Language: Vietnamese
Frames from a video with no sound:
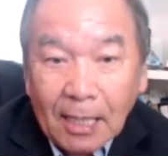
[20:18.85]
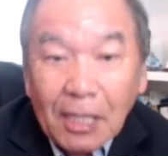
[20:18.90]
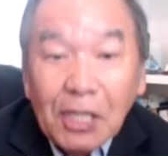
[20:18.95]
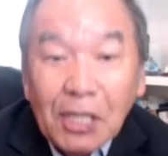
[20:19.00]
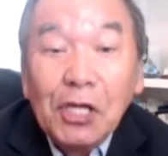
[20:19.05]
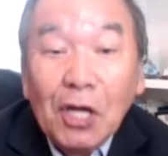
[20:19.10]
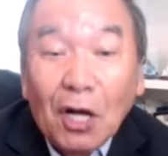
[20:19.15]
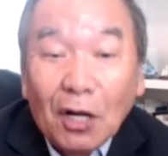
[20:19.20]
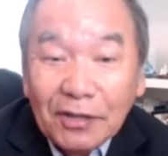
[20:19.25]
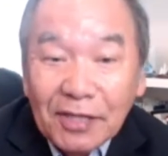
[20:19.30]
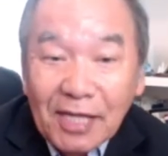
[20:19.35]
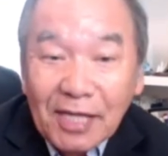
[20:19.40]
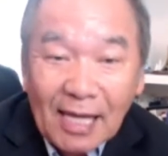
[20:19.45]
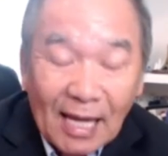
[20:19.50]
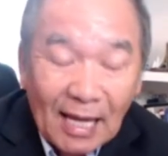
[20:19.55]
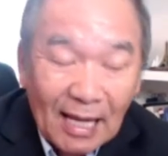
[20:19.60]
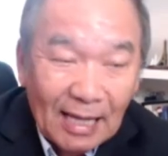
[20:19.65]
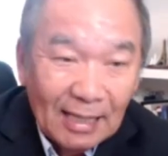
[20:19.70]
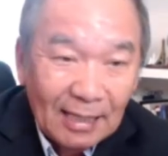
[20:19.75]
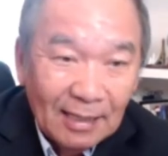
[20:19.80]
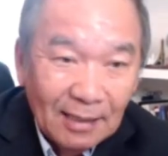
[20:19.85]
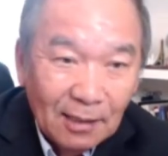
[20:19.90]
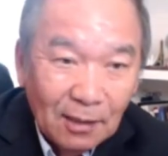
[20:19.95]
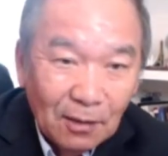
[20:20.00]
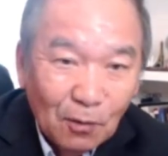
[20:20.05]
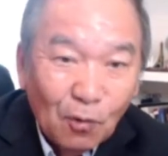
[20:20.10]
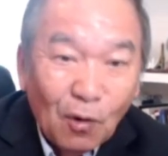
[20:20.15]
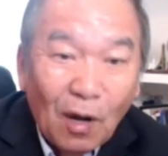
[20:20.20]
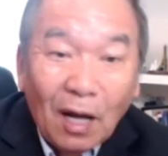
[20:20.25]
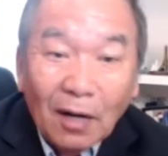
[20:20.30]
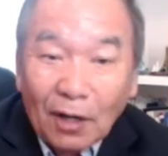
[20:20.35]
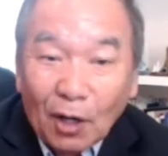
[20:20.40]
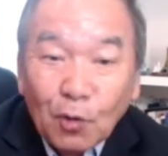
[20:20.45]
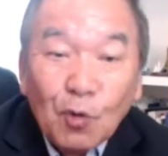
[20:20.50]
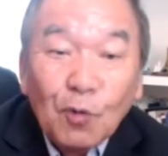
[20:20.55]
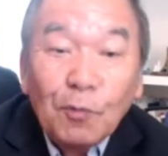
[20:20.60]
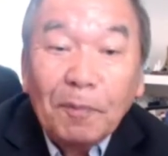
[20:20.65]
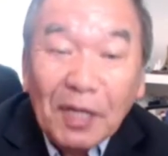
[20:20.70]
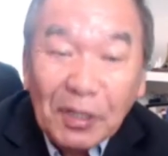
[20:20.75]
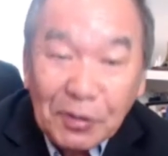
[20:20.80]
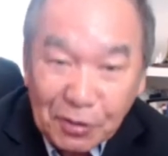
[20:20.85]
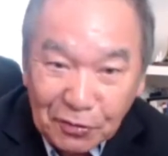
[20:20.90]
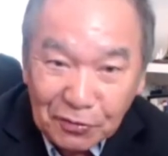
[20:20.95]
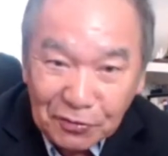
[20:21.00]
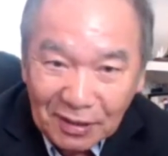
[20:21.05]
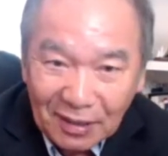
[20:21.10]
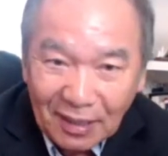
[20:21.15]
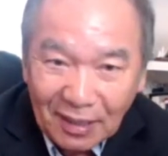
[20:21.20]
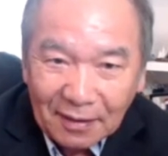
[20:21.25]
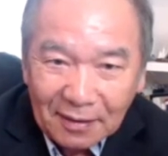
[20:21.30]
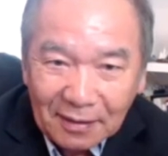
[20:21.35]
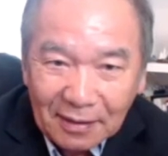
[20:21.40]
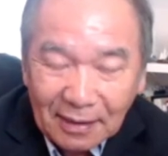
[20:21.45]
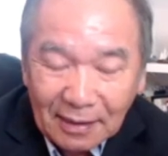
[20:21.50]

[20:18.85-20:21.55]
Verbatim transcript: giờ tia hoa nào cú bị chữ thế này